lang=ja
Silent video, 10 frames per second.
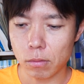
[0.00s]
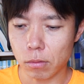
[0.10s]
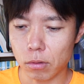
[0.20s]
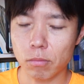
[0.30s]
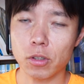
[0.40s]

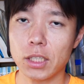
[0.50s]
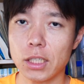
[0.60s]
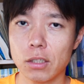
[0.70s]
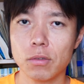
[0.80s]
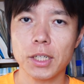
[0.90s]
子供に
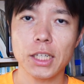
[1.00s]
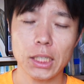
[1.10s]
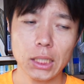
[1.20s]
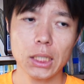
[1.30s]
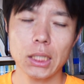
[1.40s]
いる場合
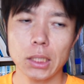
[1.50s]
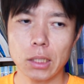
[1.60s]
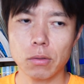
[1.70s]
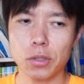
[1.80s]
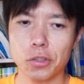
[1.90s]

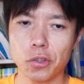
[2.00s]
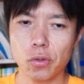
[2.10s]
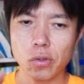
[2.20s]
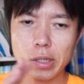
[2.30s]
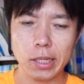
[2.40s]
で特に
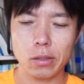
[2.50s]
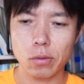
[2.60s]
長男